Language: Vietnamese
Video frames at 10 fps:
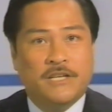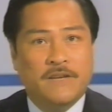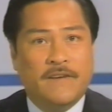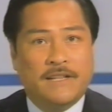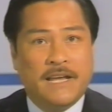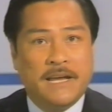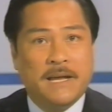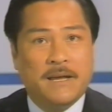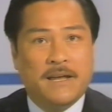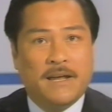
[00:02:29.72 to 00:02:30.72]
Chính vì thế
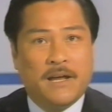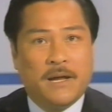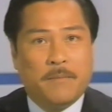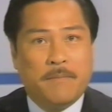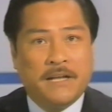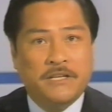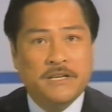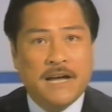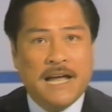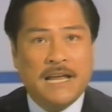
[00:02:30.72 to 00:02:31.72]
mà
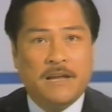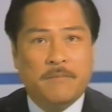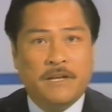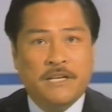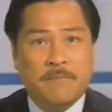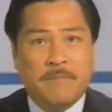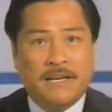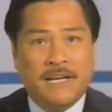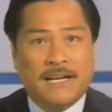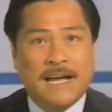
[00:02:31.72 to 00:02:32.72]
chưa ai bị nhiễm
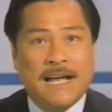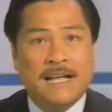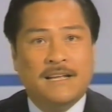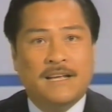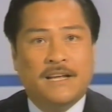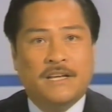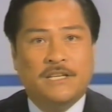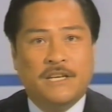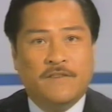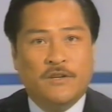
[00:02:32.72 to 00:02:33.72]
bệnh liệt kháng
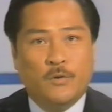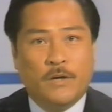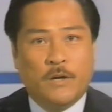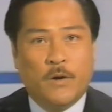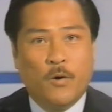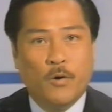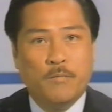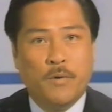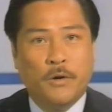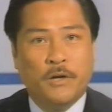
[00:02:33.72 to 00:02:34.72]
chỉ vì chuyện
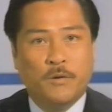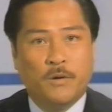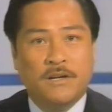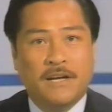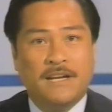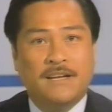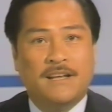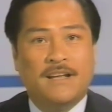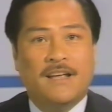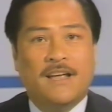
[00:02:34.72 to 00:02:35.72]
hôn môi nuốt lưỡi.
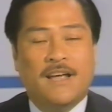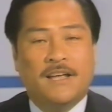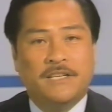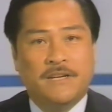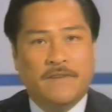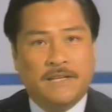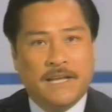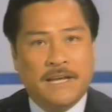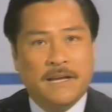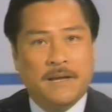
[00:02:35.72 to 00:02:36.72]
Chính vì
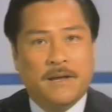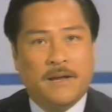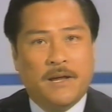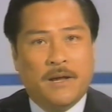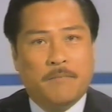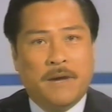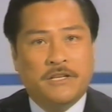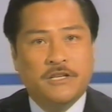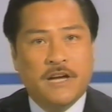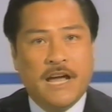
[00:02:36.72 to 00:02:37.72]
thế mà
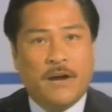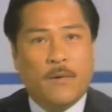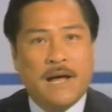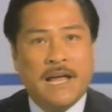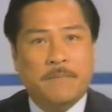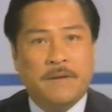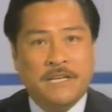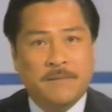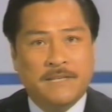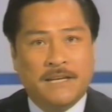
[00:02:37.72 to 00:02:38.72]
chưa hề có ai bị
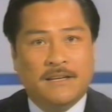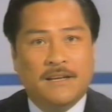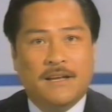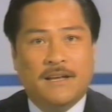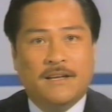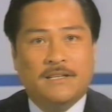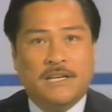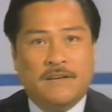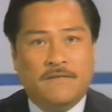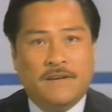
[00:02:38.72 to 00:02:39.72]
nhiễm dịch
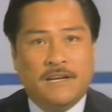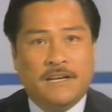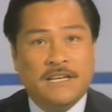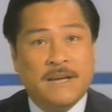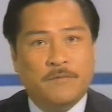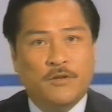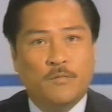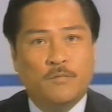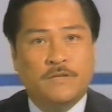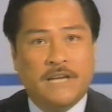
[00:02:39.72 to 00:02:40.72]
chỉ vì nhắc
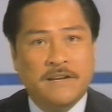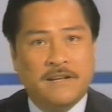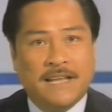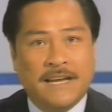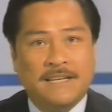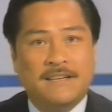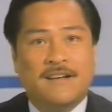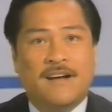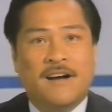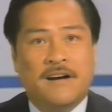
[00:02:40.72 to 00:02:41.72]
chung chén nước thánh
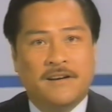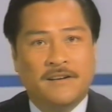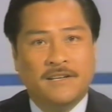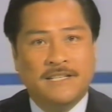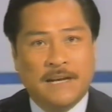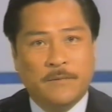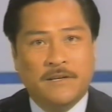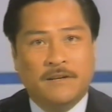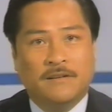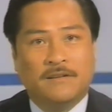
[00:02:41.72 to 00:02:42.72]
ở nơi giáo
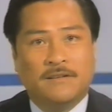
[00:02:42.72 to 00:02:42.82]
đường.